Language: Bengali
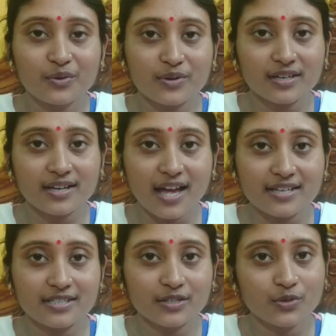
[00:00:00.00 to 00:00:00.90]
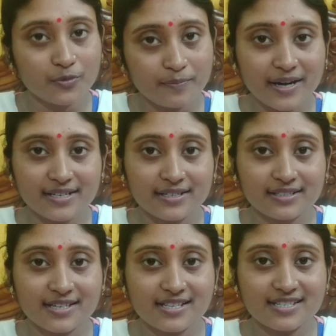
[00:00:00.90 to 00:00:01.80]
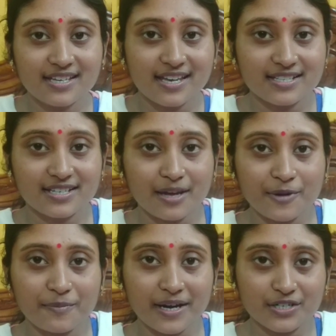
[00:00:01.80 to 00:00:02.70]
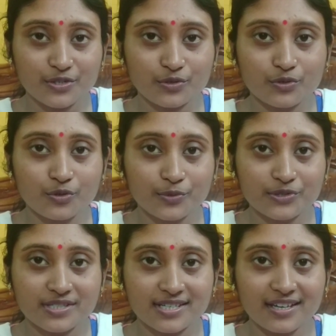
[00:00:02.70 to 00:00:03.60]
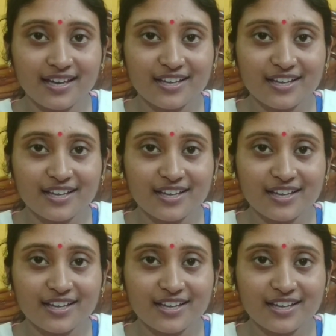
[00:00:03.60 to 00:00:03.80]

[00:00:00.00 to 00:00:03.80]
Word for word: ওকে খাইয়ে ঘুম পাড়িয়ে দিয়েছি এই যে আমার পাশেও ঘুম হচ্ছে